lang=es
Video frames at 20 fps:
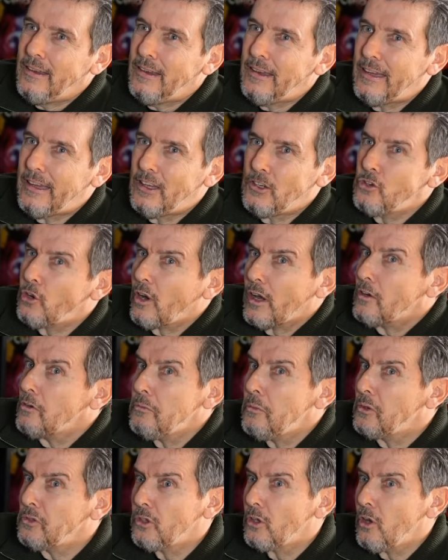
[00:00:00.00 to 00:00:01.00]
Eh, Johan un
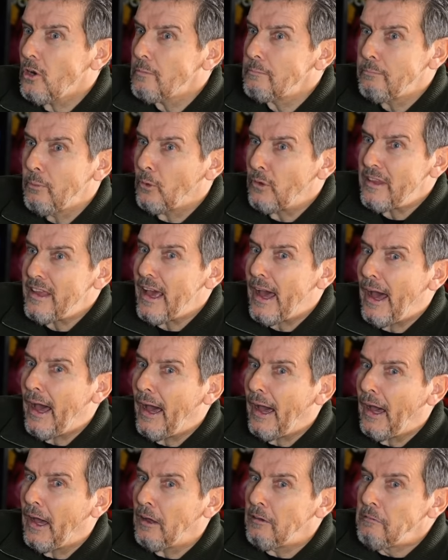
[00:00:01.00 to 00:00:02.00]
momento dado
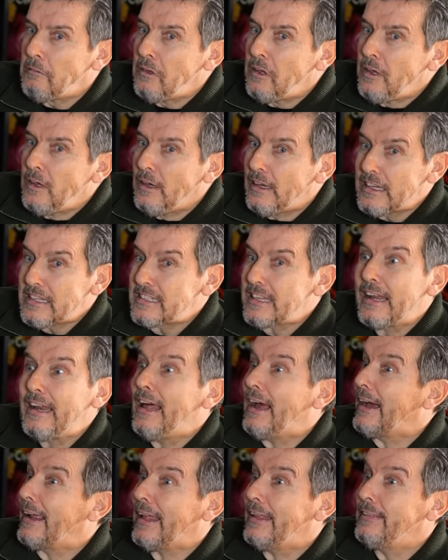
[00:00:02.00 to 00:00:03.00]
podía estar
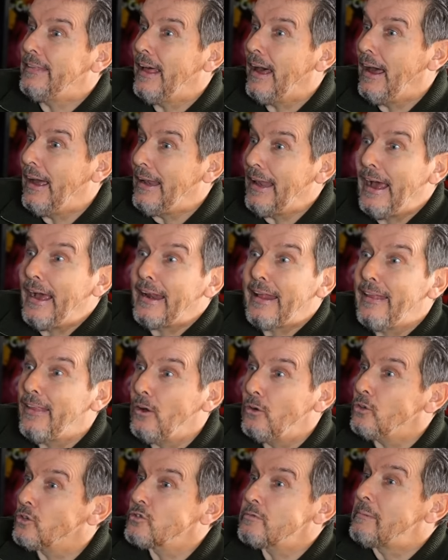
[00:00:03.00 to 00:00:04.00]
la, granda, la grada
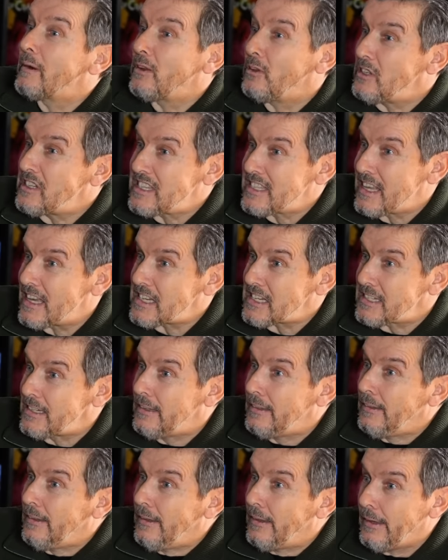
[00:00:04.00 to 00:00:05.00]
o los periodistas
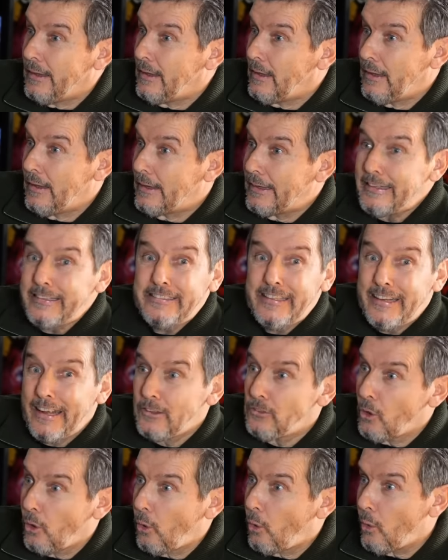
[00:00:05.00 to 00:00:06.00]
eh,
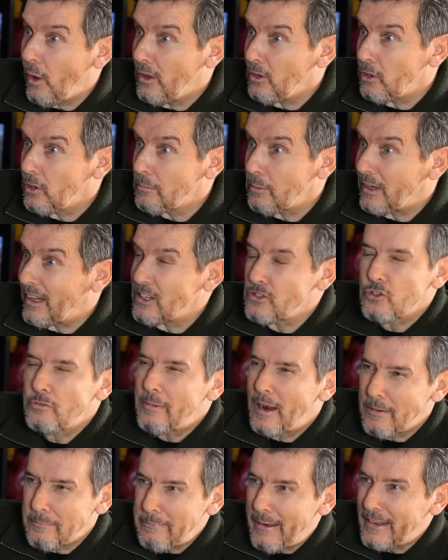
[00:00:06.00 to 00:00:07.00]
criticando a un jugador porque ha hecho
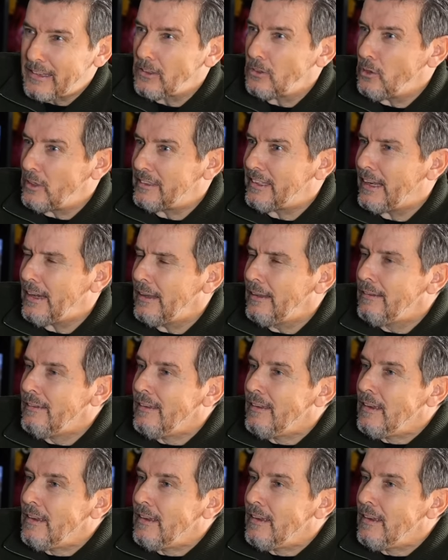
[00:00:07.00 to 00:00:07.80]
mal partido y tal,